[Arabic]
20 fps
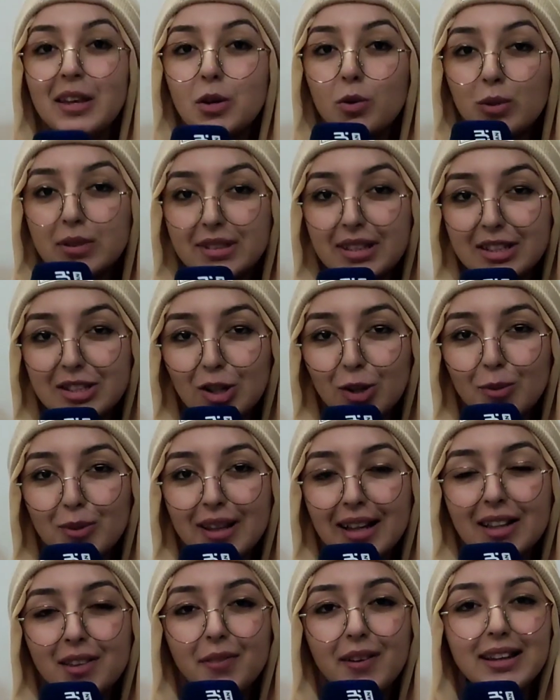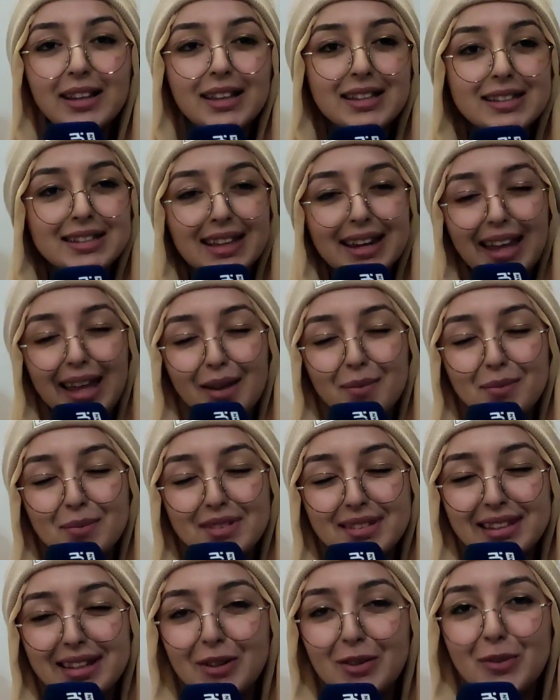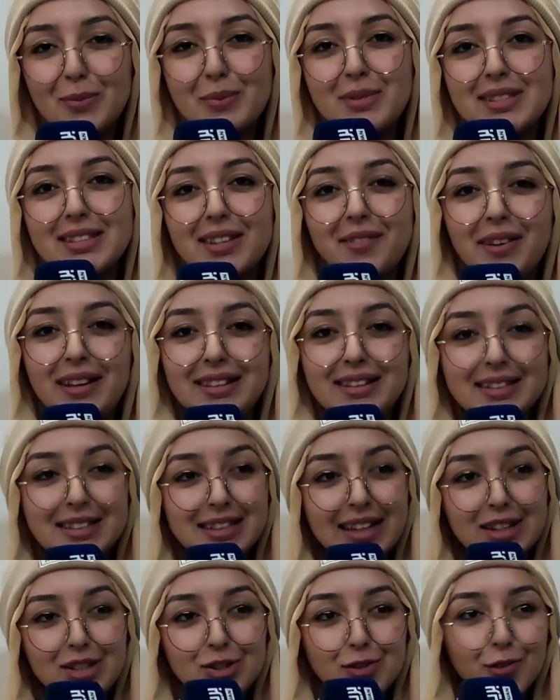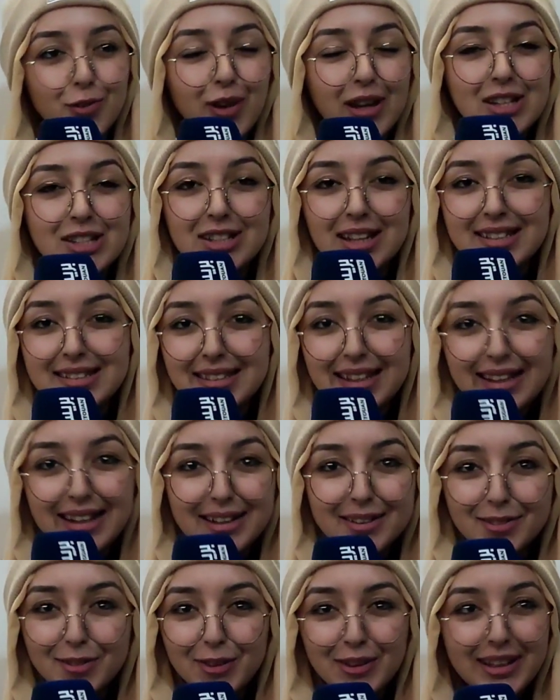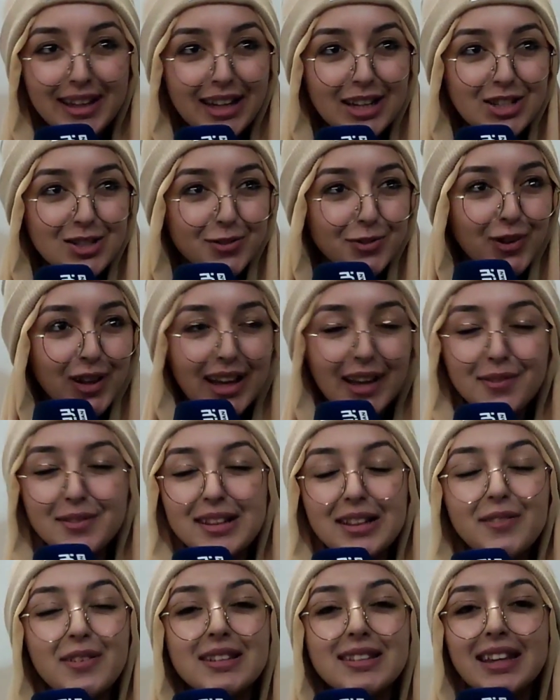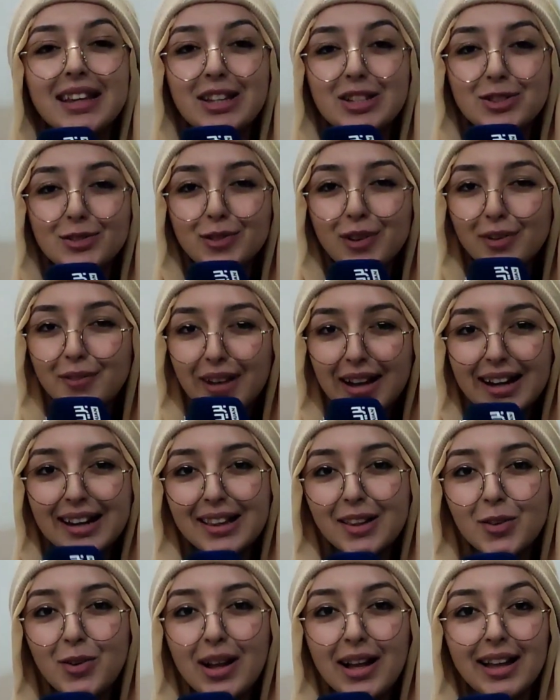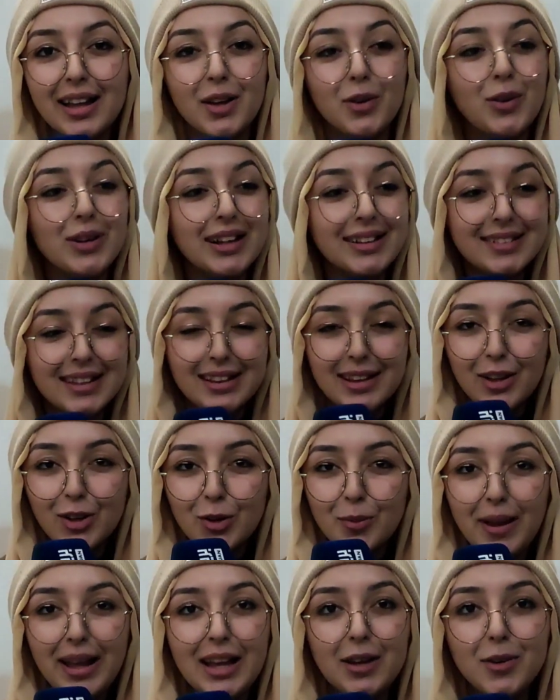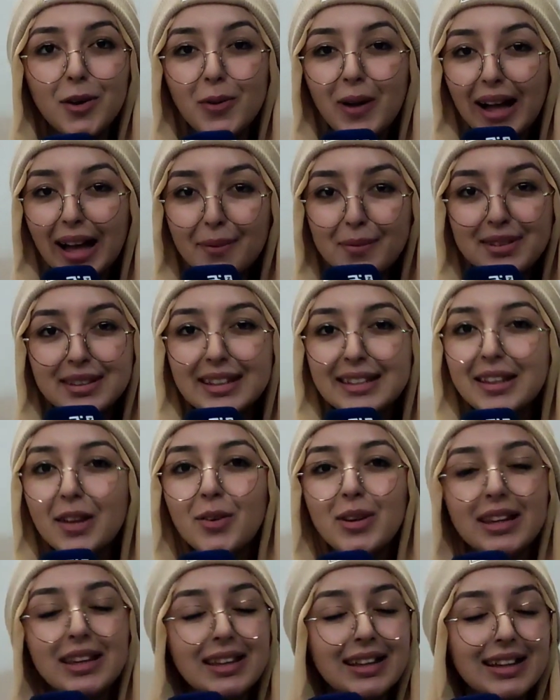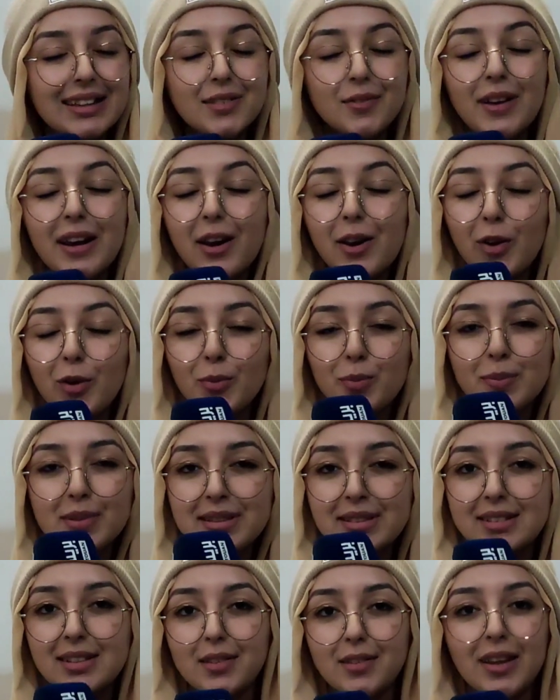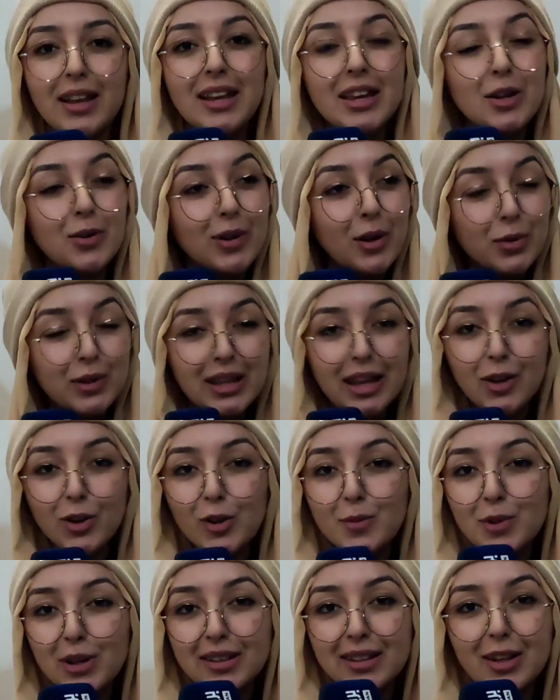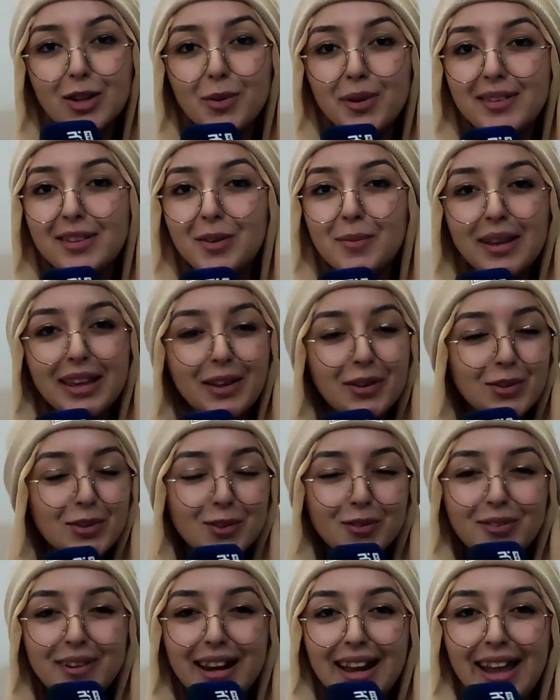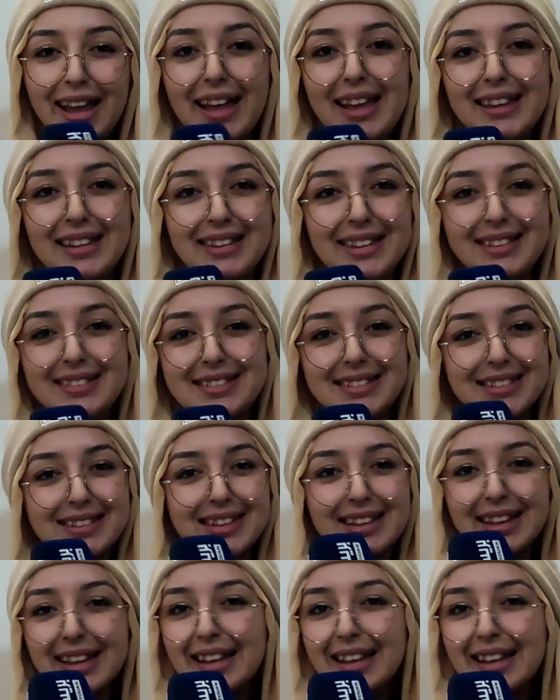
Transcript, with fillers: والتجاوب الاطفال كان الصراحه مزيون بزاف حيتاش كيشوفوا واحد الشخصيه كرتونيه كيشوفوها غير في التلفازه كيشوفوها في ارض الواقع وكتعطي لهم حلوه واخا بسيطه ولكن كتفرحهم بزاف واولياء الامور ديالهم حتى هما كيكونوا فرحانين حيتاش